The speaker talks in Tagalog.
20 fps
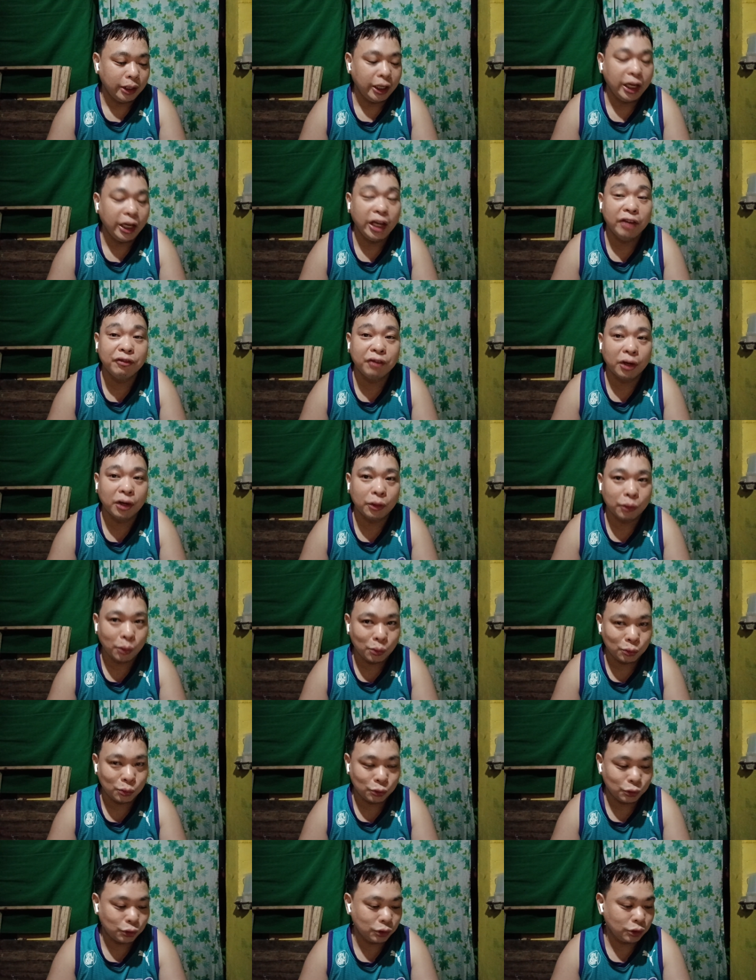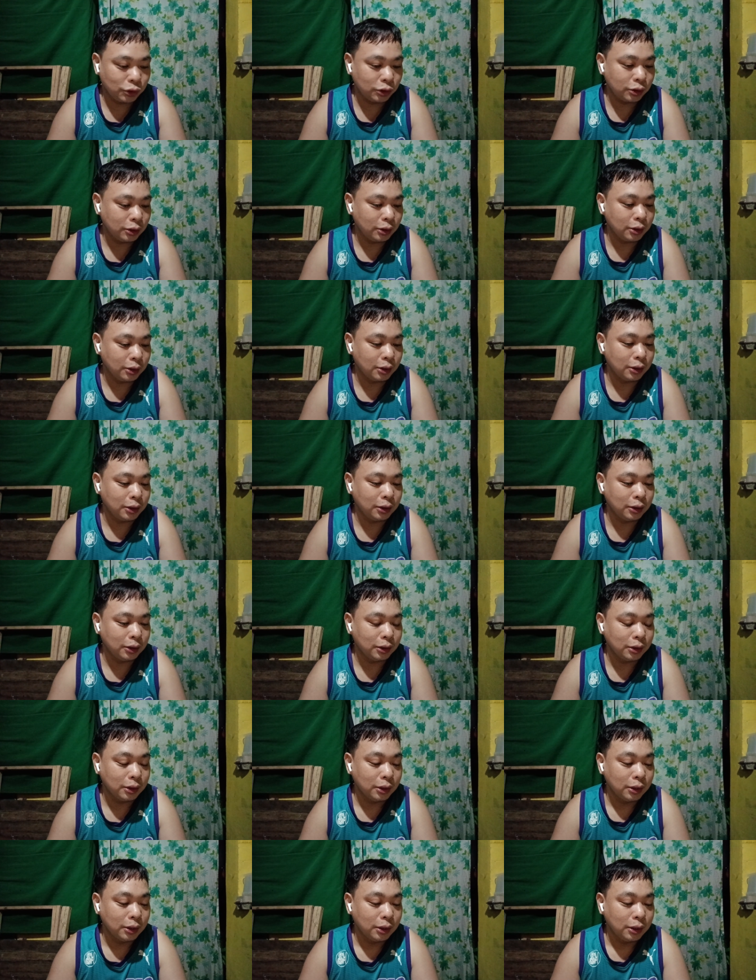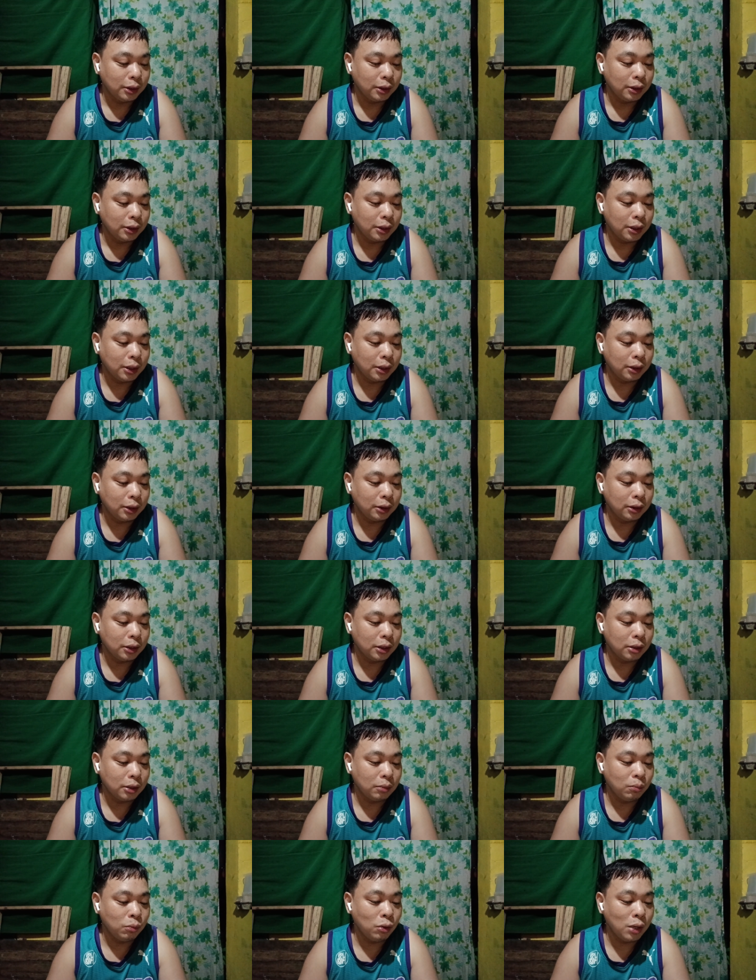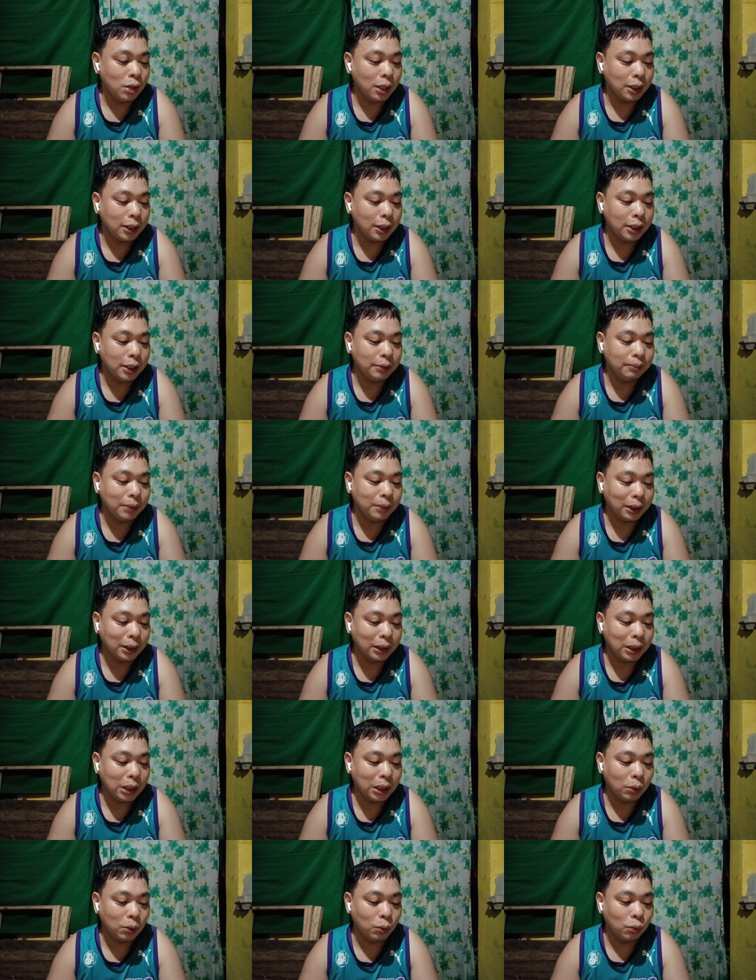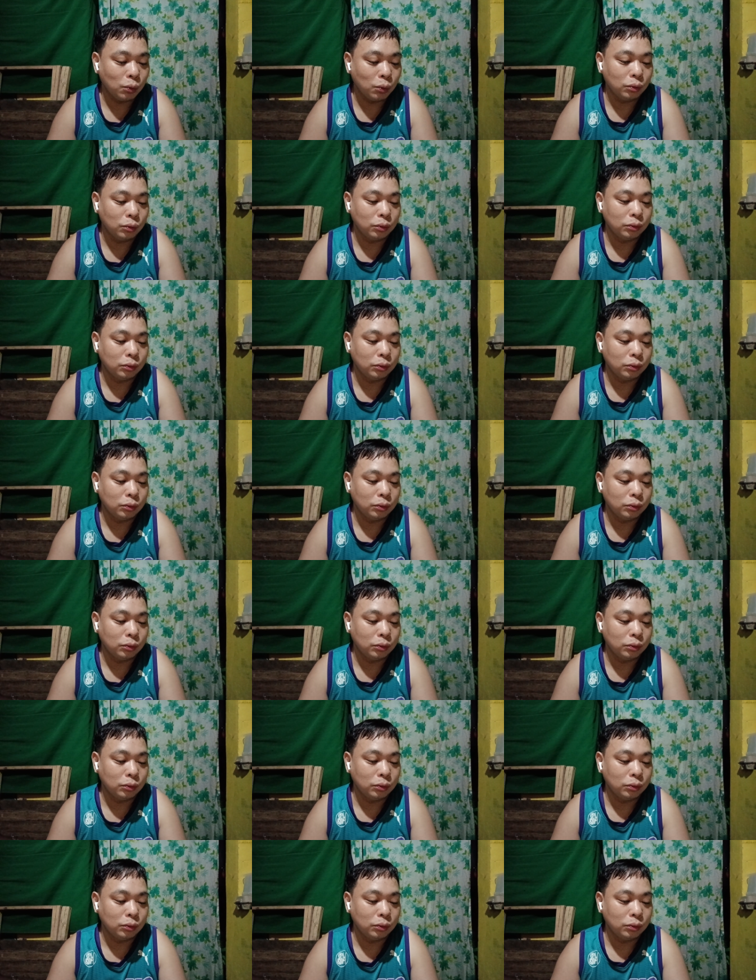Eva Rose. Yan. Ng uh, Bulacan, Marilao.